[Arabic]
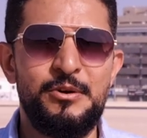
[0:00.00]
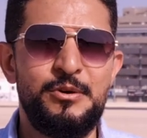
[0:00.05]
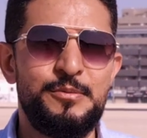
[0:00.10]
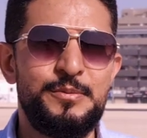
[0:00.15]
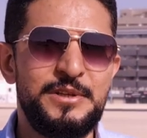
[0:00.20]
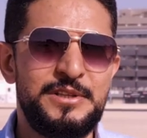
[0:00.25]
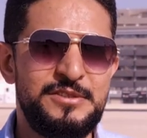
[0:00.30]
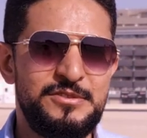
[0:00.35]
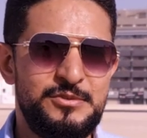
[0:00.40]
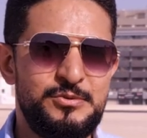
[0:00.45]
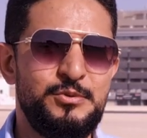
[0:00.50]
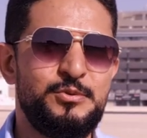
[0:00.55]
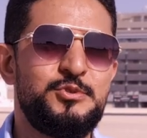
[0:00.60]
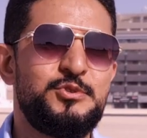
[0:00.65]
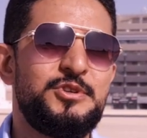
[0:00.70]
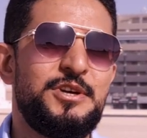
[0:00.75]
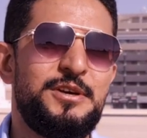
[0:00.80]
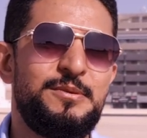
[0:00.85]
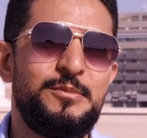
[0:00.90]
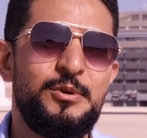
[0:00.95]
وما
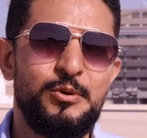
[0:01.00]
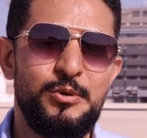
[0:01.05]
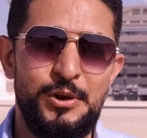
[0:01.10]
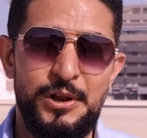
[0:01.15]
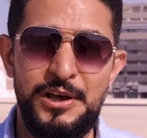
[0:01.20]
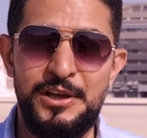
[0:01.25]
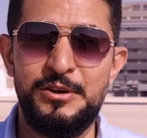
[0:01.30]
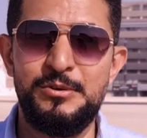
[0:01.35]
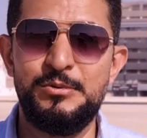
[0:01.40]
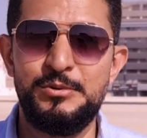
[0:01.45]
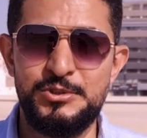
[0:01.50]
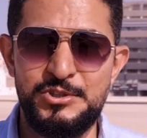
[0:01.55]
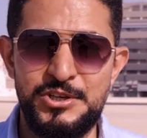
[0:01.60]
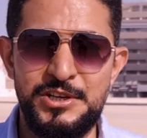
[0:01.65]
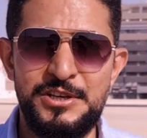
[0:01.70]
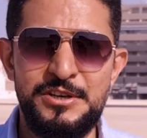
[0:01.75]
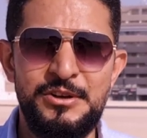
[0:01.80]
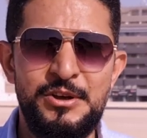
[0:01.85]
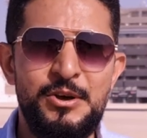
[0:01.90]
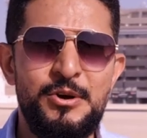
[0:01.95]
تنسوش اعملوا لايك
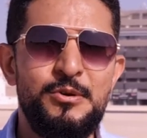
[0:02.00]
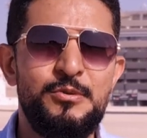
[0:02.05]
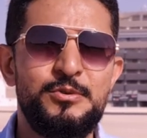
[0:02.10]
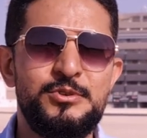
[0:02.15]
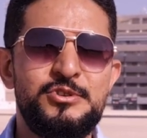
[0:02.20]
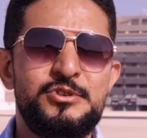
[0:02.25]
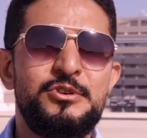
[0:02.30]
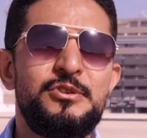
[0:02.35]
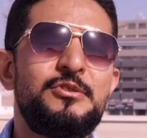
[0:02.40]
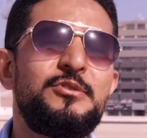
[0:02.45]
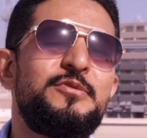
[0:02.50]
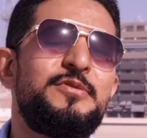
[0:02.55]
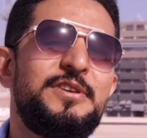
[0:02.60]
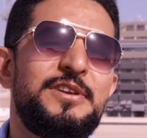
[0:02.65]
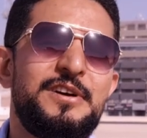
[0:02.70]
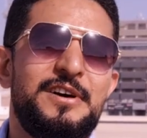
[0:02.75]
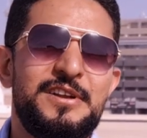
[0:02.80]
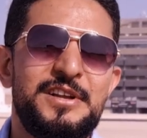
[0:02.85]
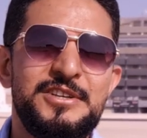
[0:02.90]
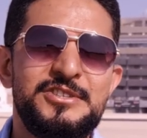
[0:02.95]
وشير واشتركوا في
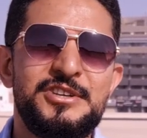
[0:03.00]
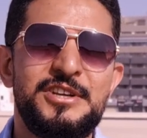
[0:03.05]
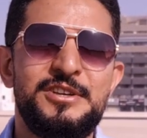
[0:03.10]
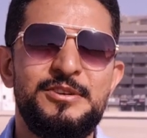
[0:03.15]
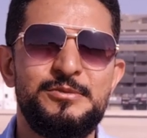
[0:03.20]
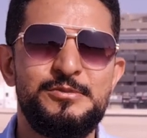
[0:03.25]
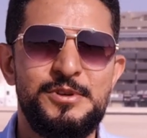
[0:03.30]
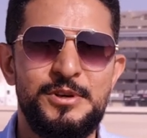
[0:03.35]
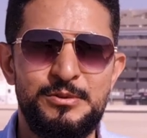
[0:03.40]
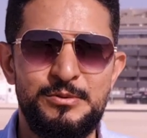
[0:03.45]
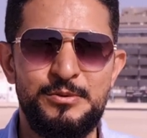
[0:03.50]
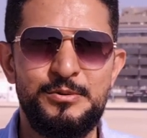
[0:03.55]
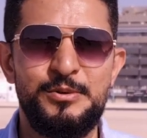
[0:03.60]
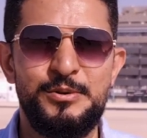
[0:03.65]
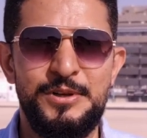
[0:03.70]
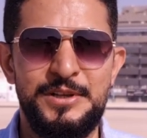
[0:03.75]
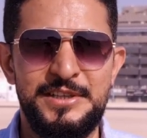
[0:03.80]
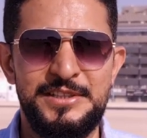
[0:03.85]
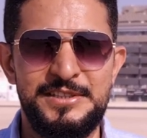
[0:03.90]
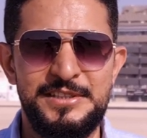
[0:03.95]
القناة عشان يوصلكوا
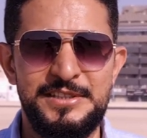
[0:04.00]
كل